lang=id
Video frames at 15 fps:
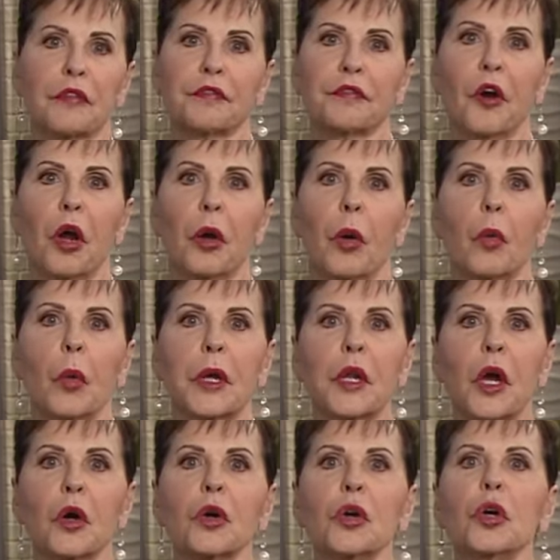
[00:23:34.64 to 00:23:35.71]
saat kita tahu
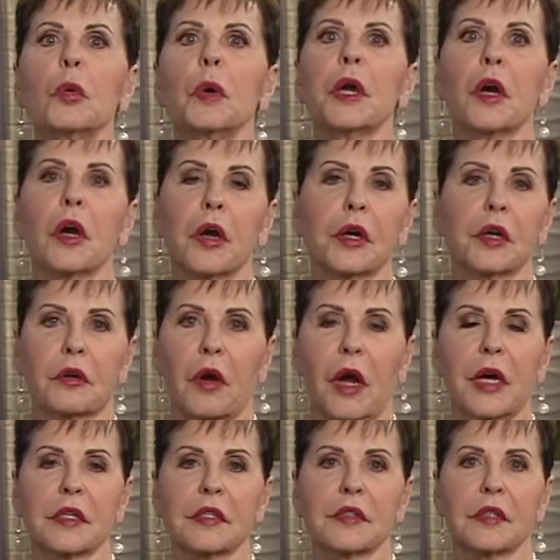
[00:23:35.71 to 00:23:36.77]
identitas kita dalam
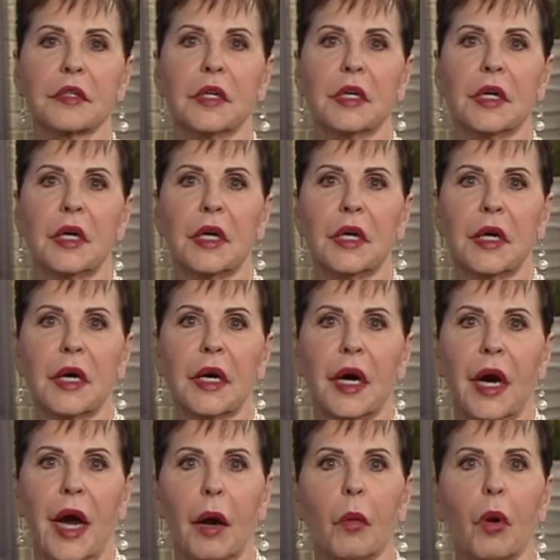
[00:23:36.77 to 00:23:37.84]
Kristus.
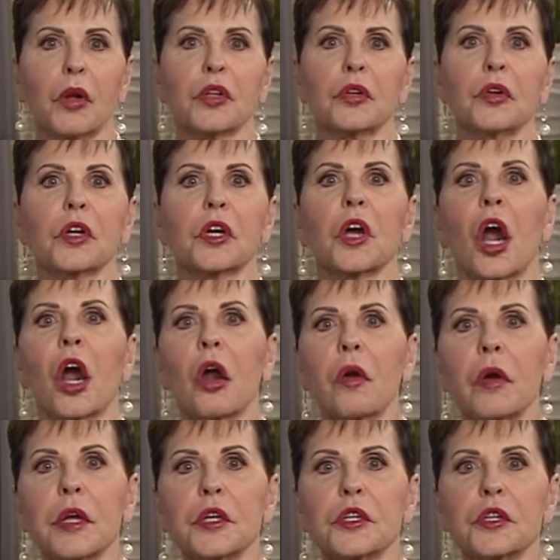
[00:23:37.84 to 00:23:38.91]
Saya mau
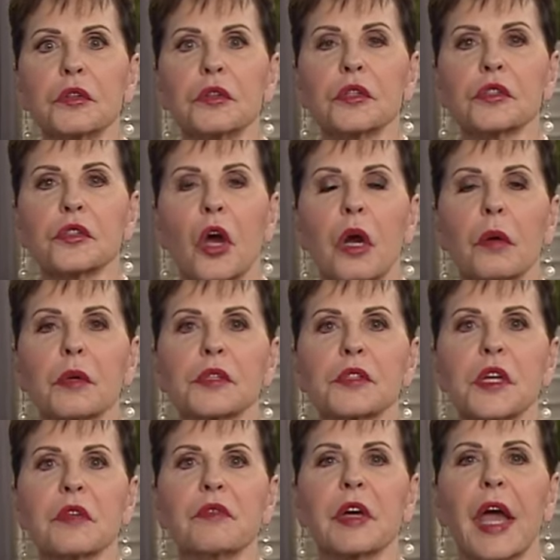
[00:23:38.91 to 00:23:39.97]
menguatkanmu untuk
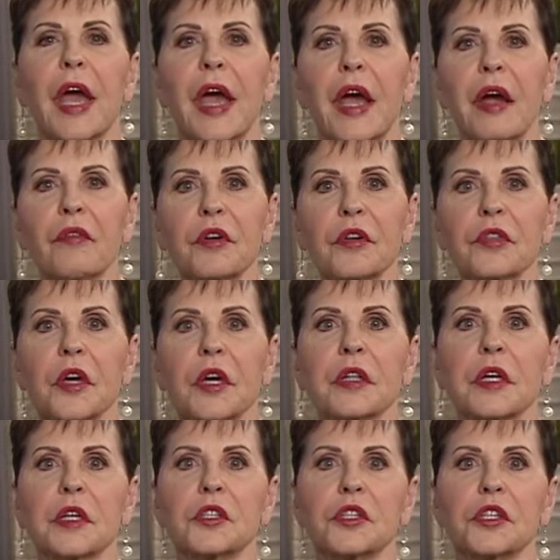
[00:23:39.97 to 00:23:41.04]
mulai menerima
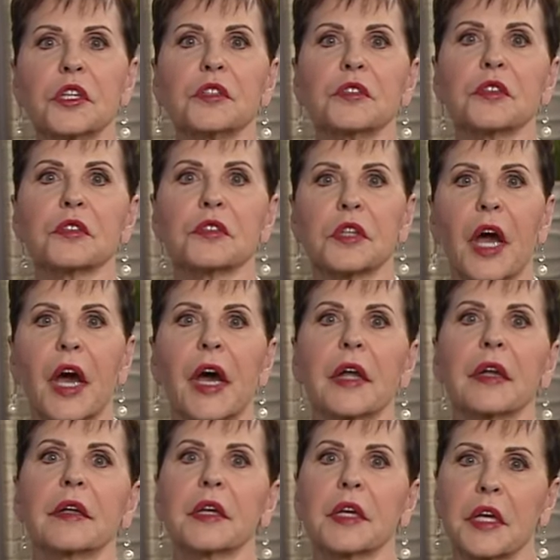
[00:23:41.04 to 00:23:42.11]
segala pengorbanan
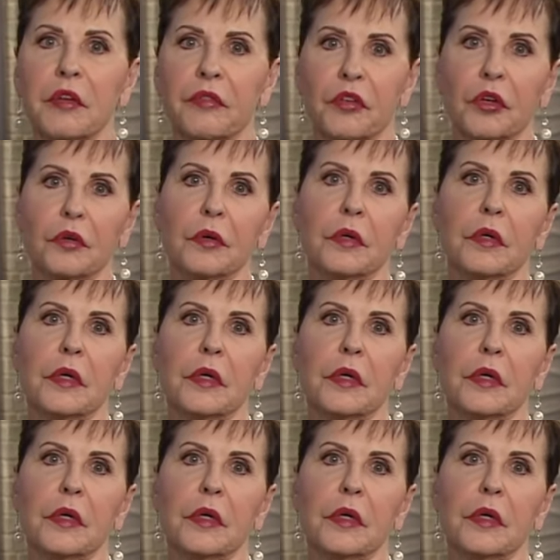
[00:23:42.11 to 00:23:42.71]
Kristus bagimu.